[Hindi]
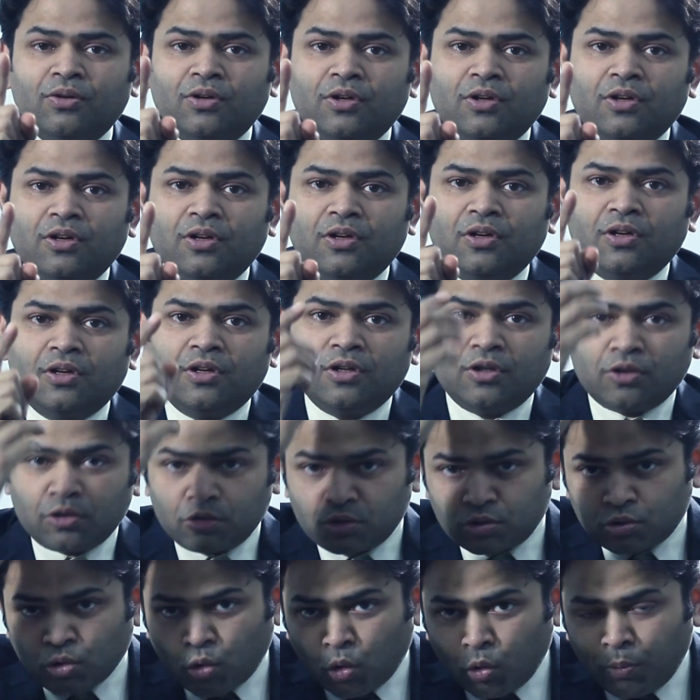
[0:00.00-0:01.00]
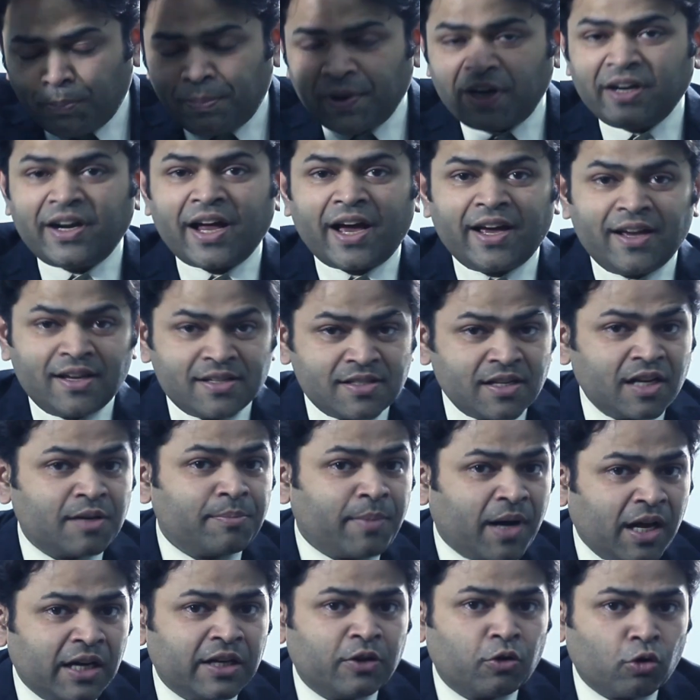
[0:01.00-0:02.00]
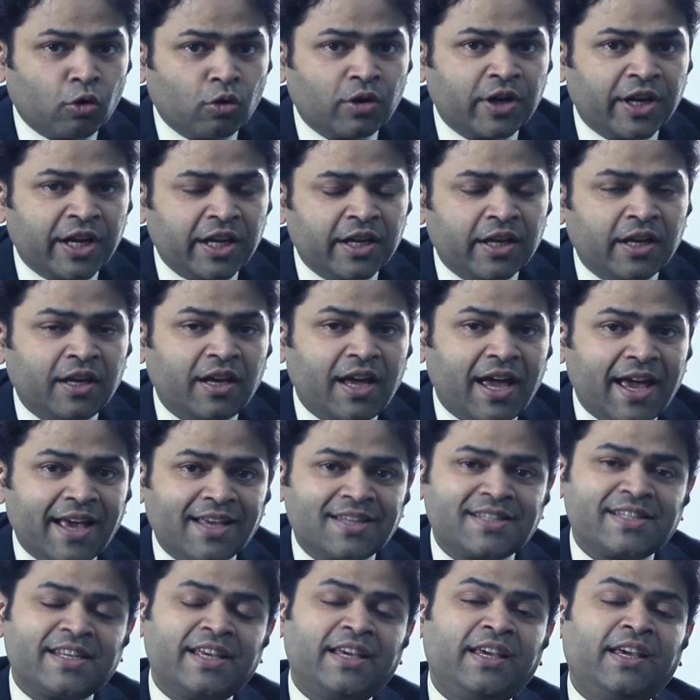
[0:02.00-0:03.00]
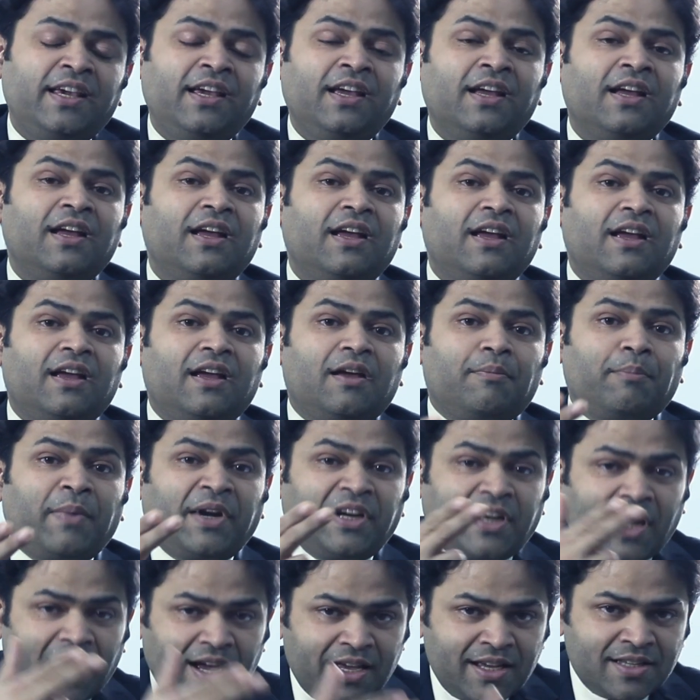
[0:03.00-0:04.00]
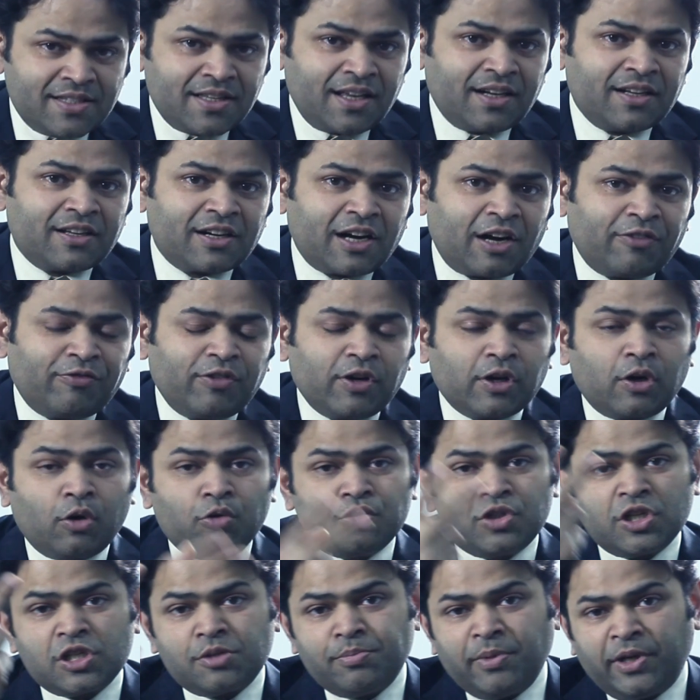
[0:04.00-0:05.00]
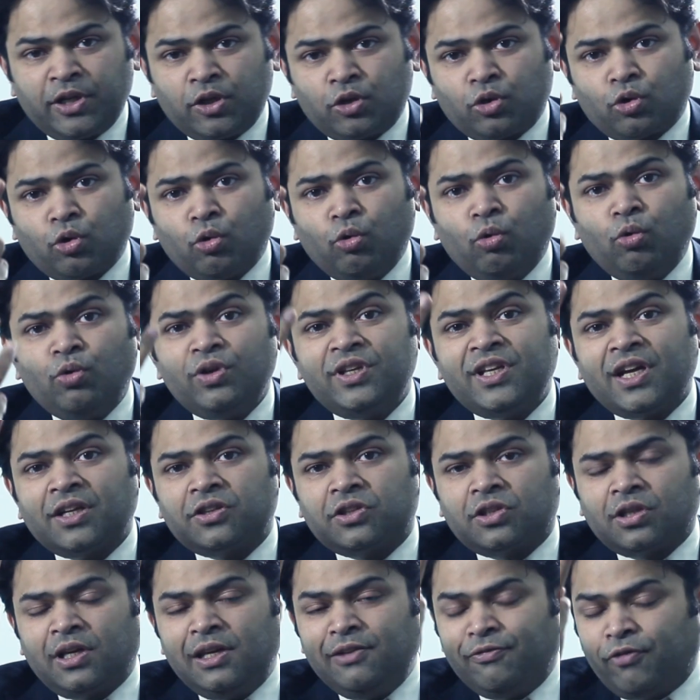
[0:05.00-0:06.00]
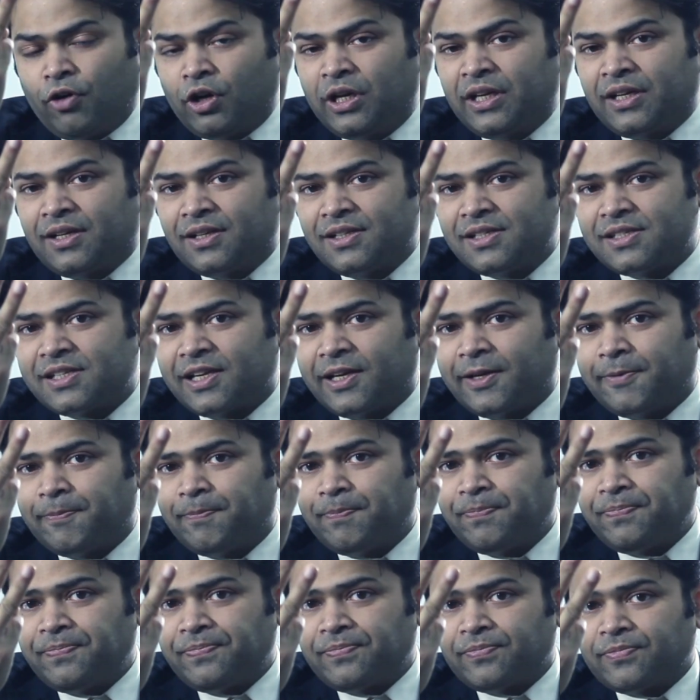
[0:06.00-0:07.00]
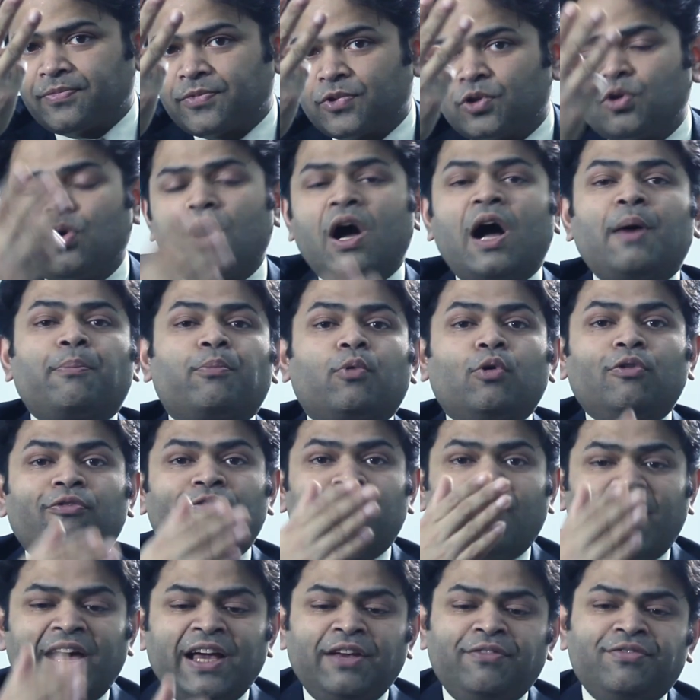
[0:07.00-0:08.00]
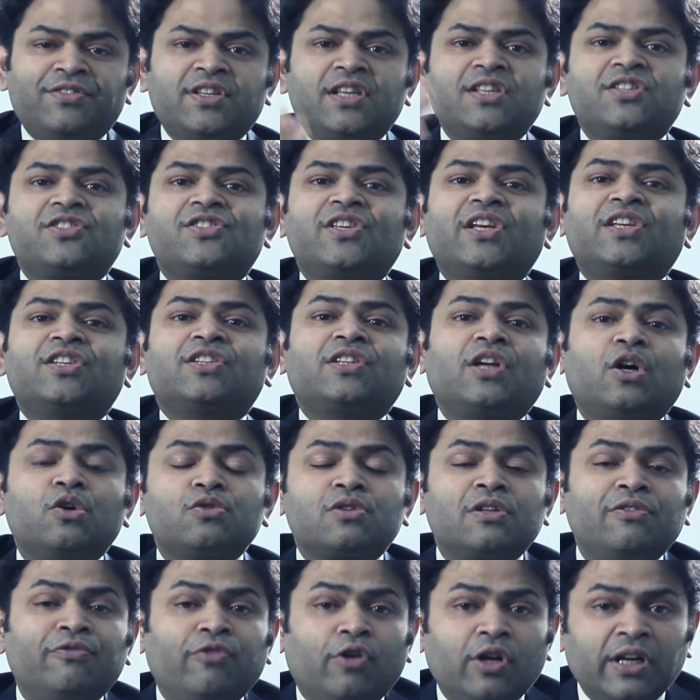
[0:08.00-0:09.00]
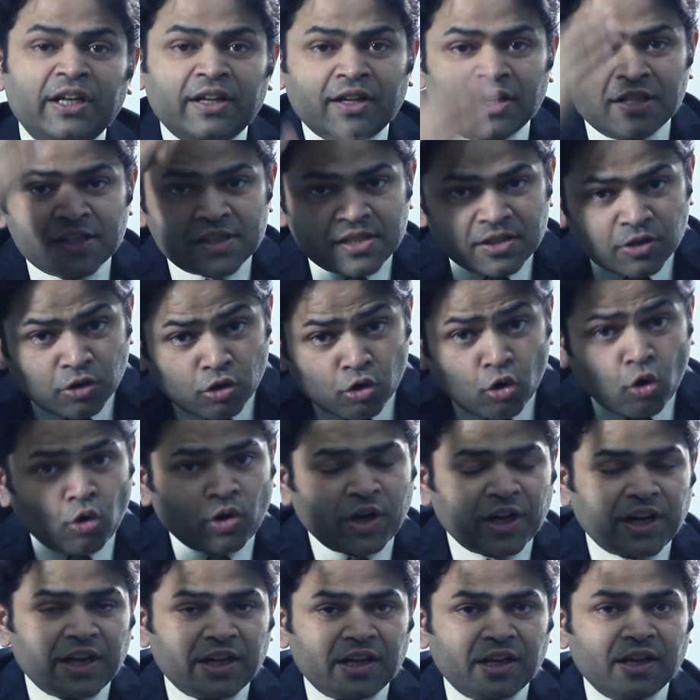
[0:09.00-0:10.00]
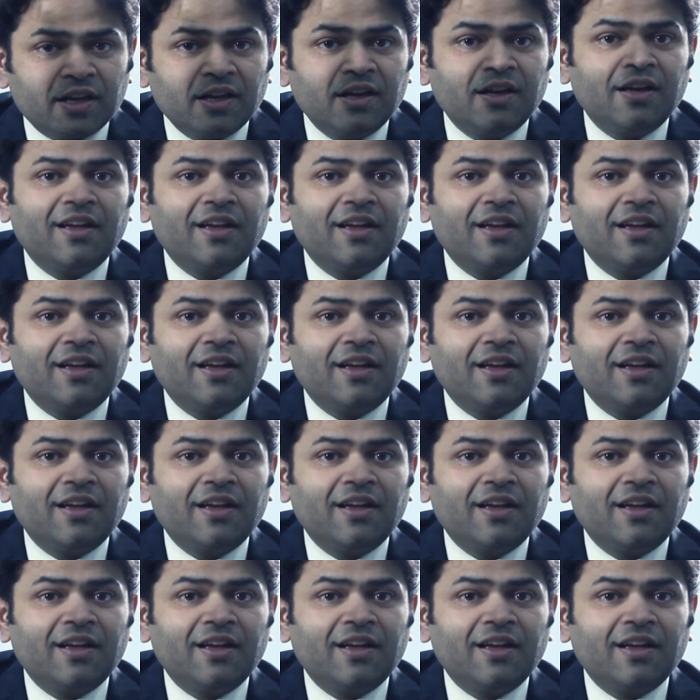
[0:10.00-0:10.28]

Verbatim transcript: हो तो ऊपर ढाई हज़ार बाल ग्रो करेंगे ऐसे ही मैं ढाई हज़ार ग्राफ्ट लगाऊं जिसमें टू या थ्री फॉलिकल्स हैं तो आपको फाइव से सिक्स थाउजेंड फॉलिकल्स ग्रो करेंगे